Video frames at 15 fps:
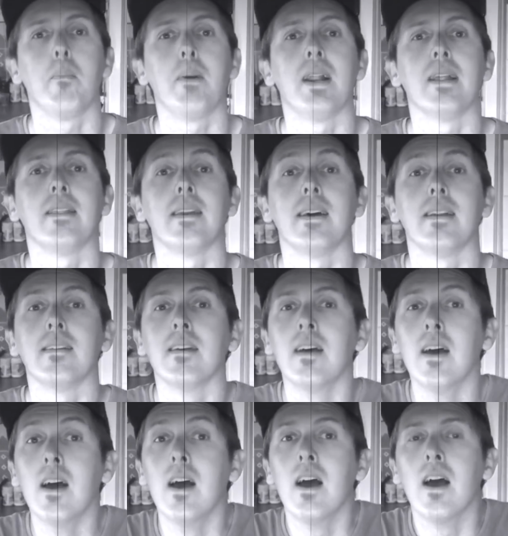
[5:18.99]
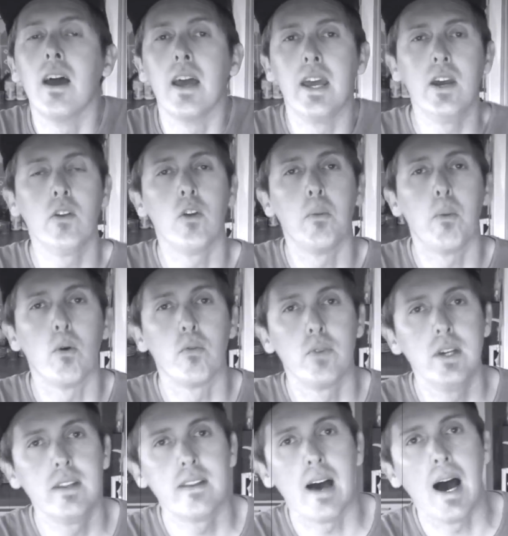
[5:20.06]
pas la tête et on en
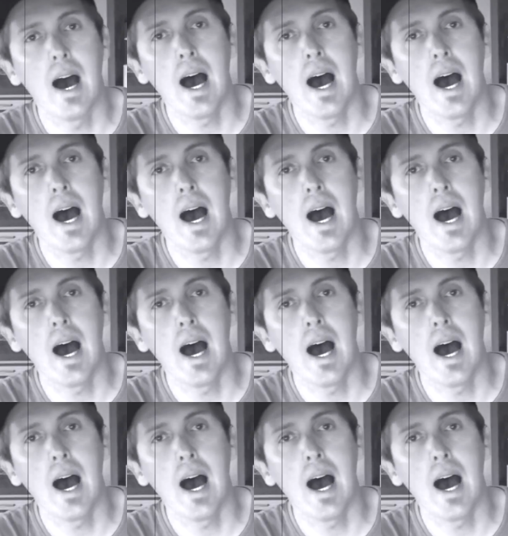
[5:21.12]
profite.